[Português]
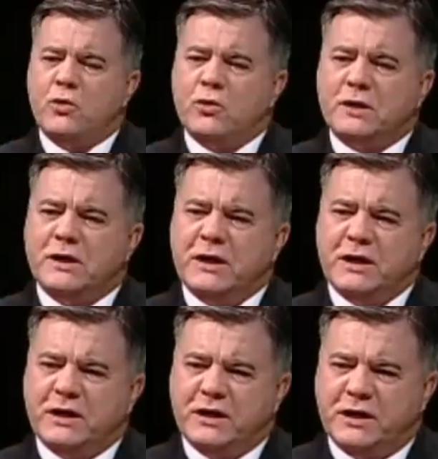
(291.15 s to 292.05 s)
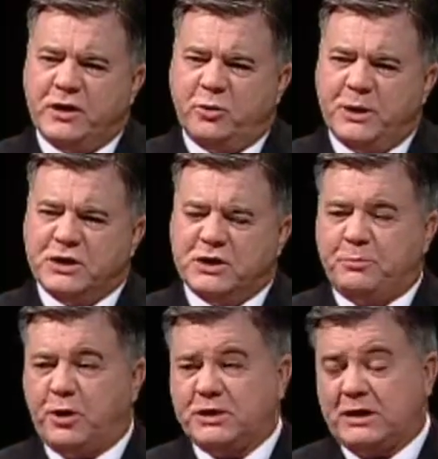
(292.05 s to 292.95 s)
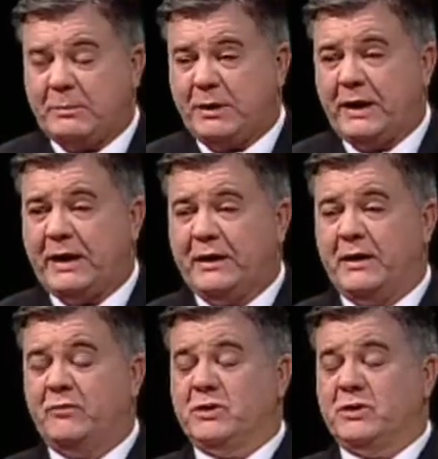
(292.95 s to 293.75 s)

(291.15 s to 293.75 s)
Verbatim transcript: O que realmente pode atrapalhar